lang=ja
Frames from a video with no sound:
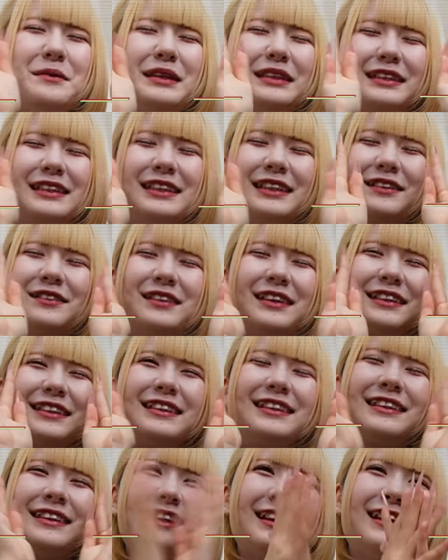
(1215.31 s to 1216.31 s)
ます来てくだ
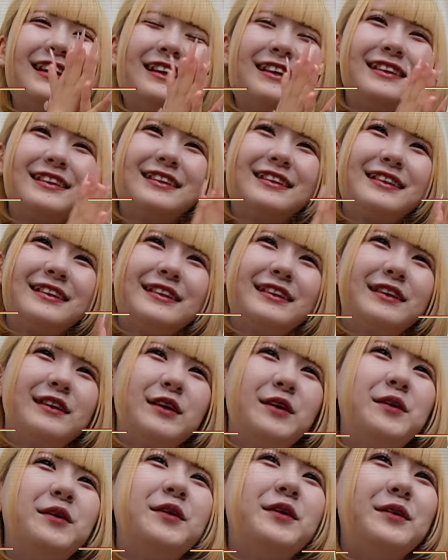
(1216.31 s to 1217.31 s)
さって
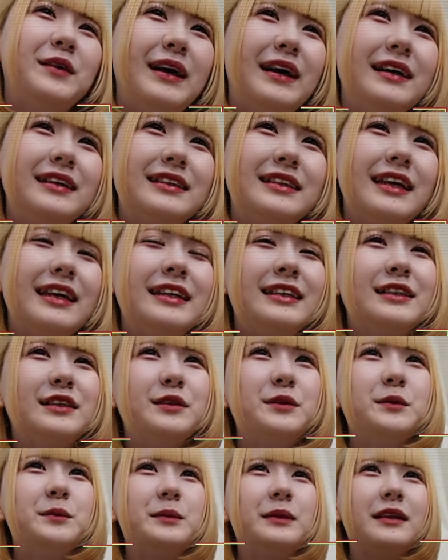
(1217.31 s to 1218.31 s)
今日は最
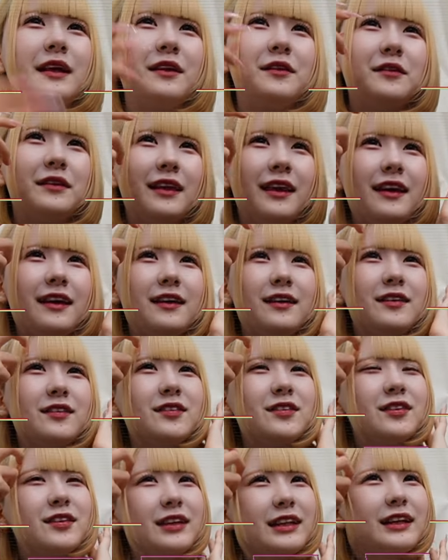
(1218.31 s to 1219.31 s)
終日なので
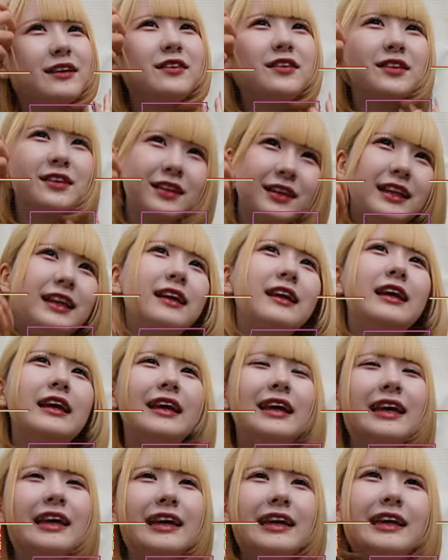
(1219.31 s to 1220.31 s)
本当に本当に
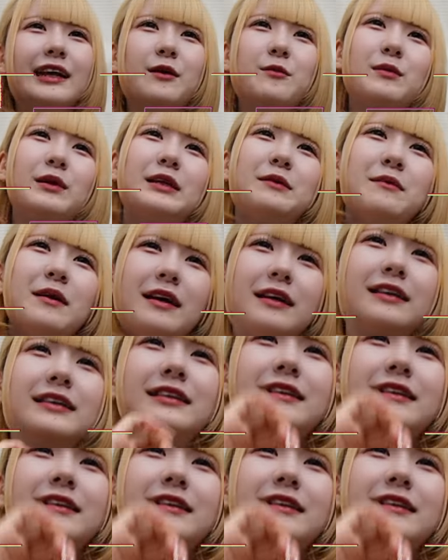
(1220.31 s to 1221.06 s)
頑張りま